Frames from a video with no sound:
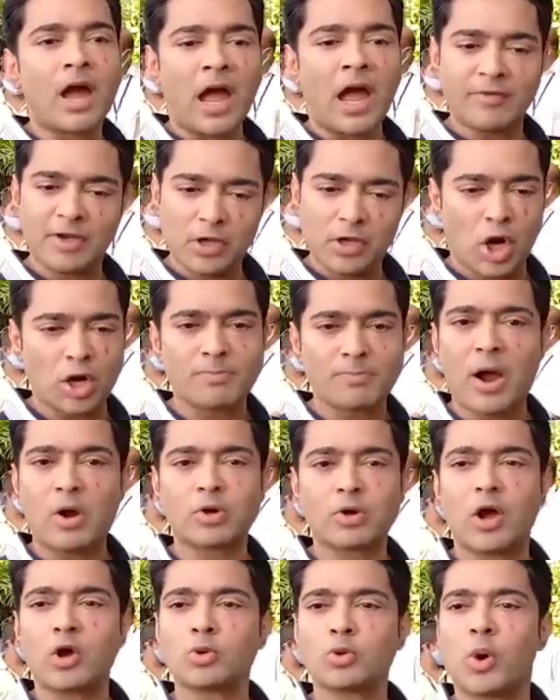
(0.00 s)
I will not
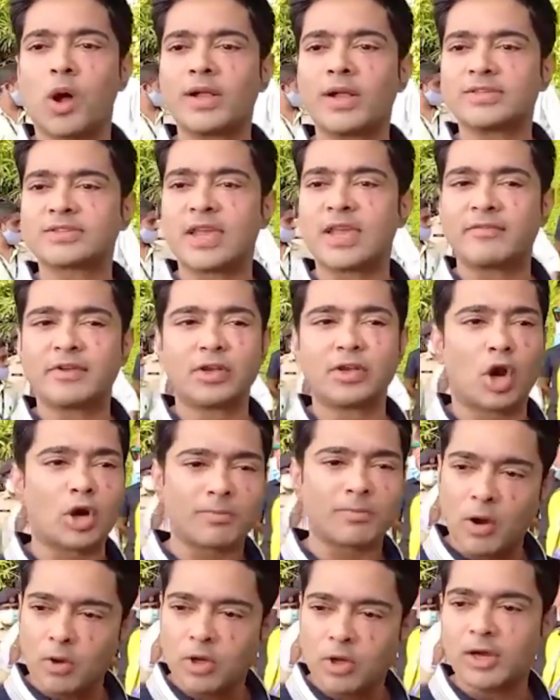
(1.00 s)
bow down once, I will
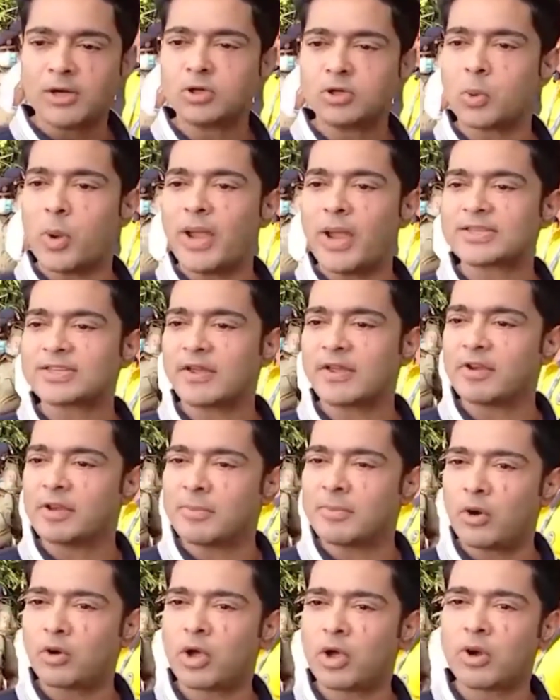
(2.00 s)
not bow down twice, I
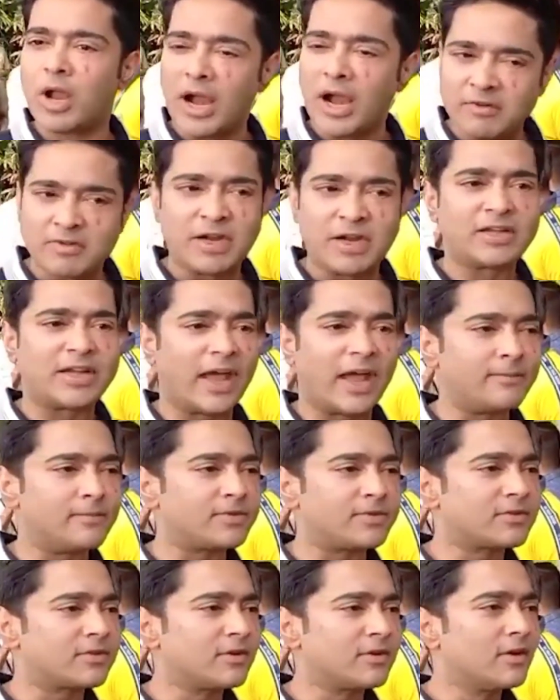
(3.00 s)
will bow down hundred
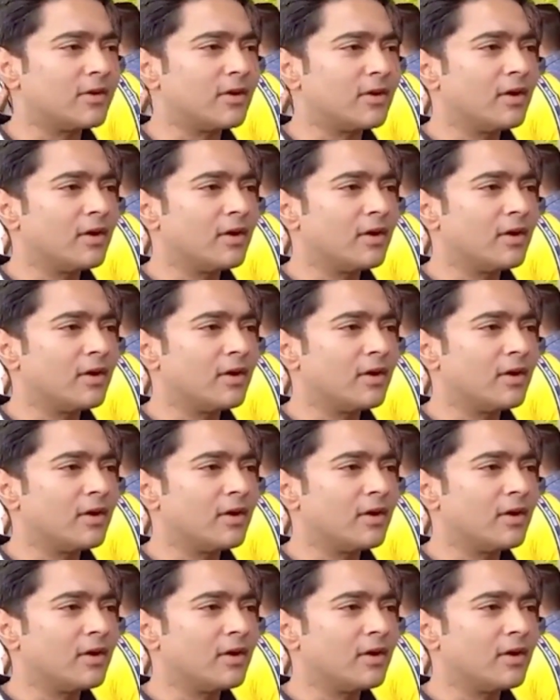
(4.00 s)
times.